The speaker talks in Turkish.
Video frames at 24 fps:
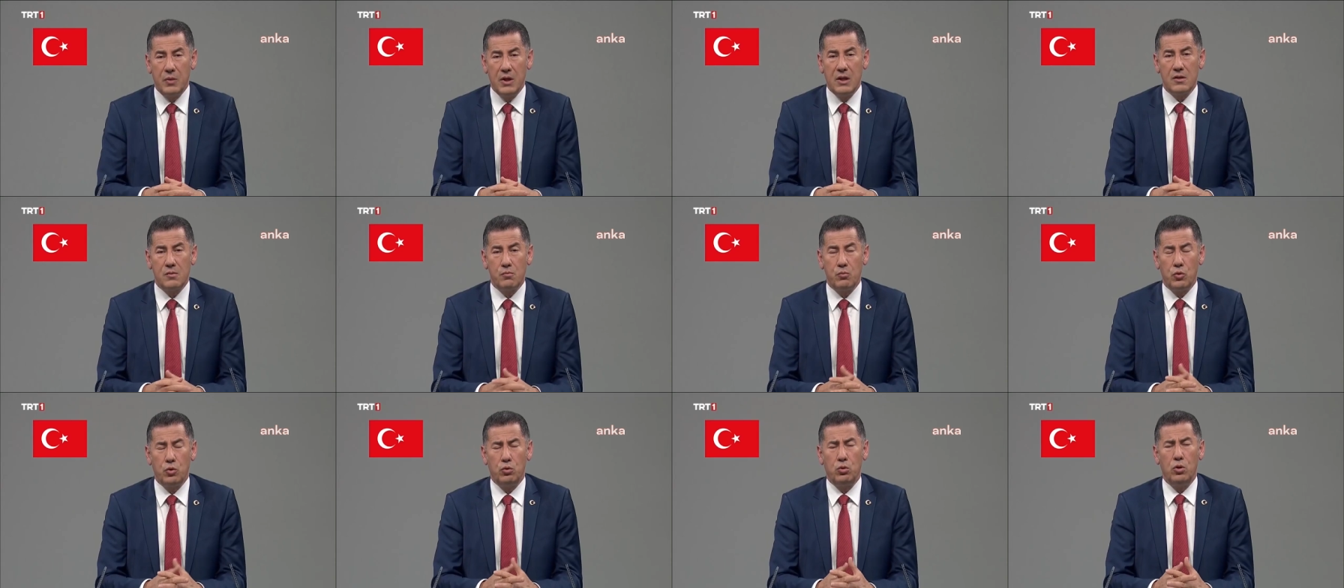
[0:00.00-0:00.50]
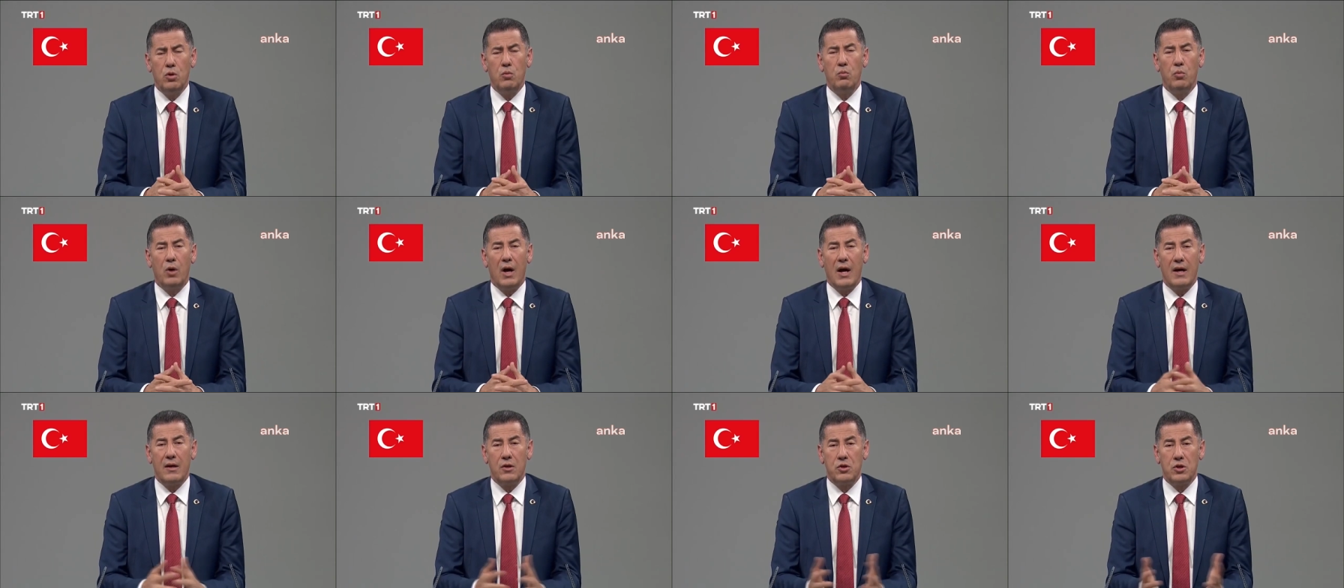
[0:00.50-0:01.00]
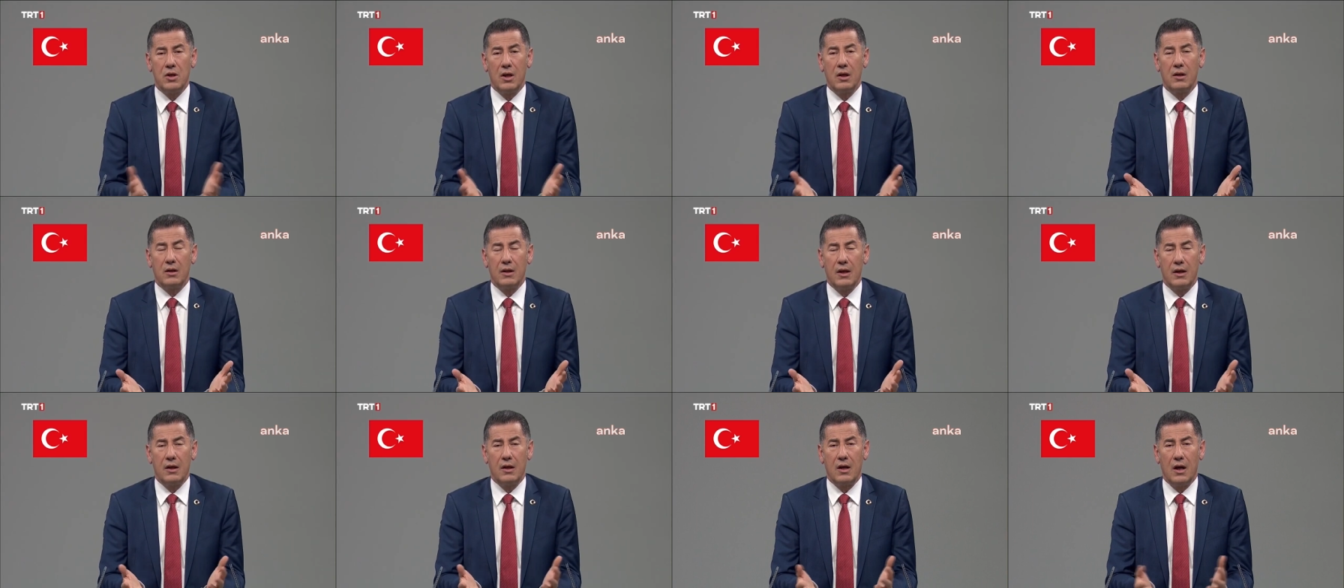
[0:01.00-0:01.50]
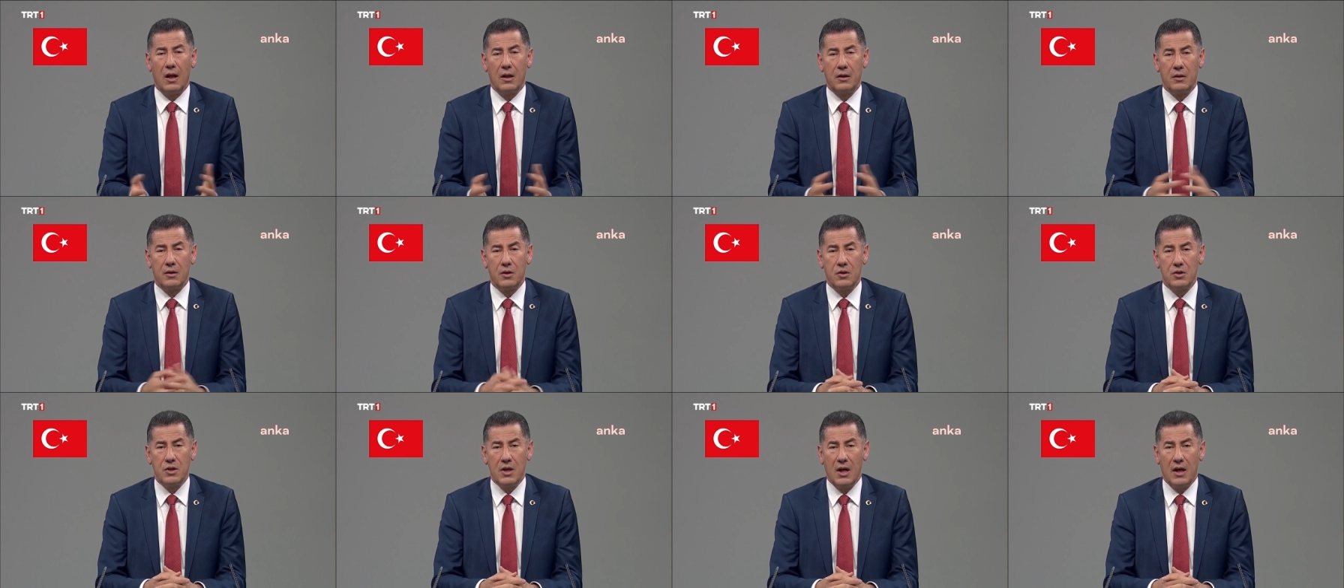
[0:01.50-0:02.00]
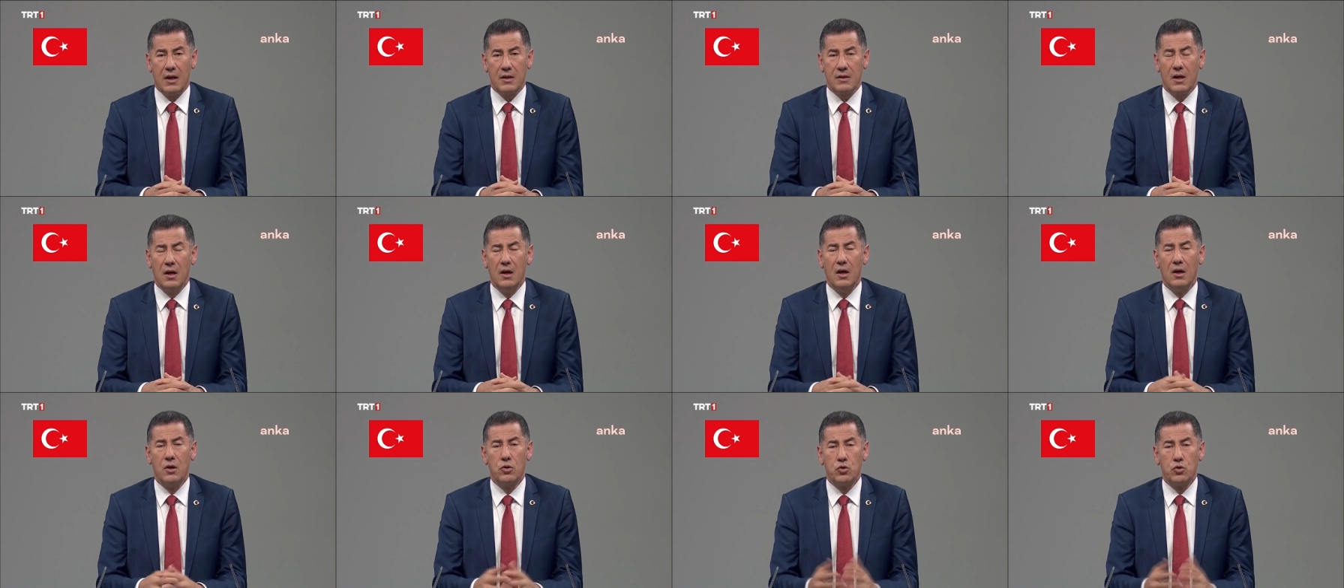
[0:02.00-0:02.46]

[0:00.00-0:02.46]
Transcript: Biz bütün bu ayrıcalıkları kaldıracağız.